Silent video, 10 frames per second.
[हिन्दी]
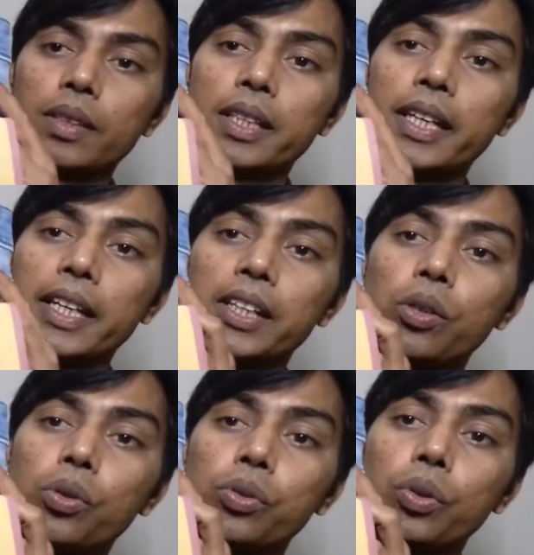देख रहे हैं
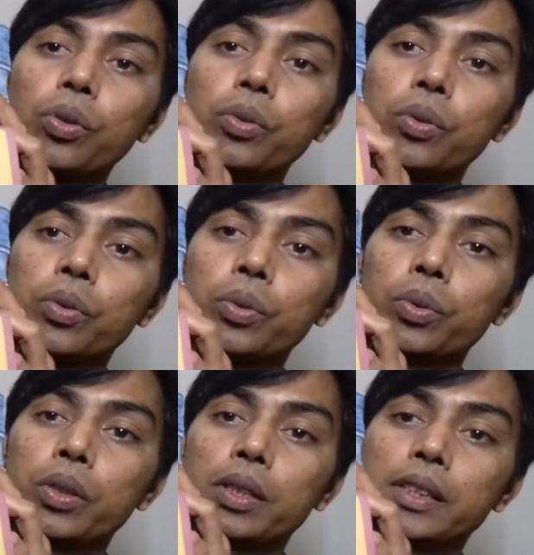दोस्तों
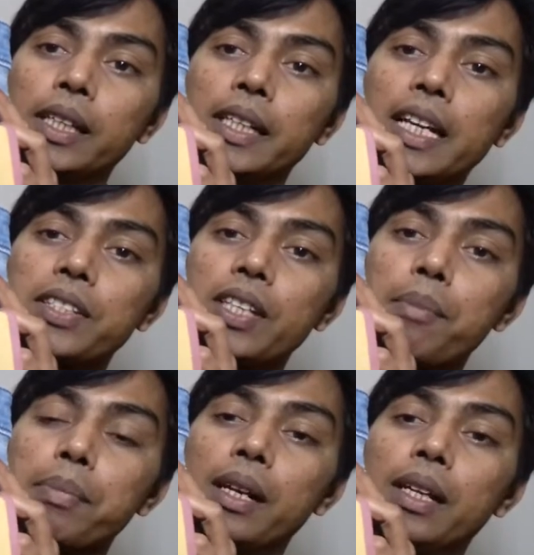ये नेक्स्ट
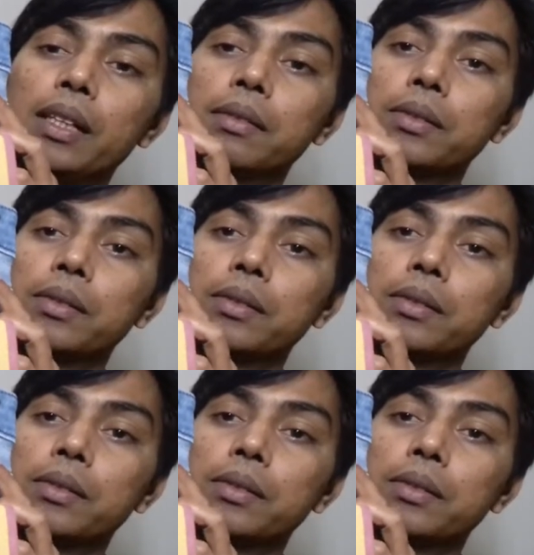टेम्पल है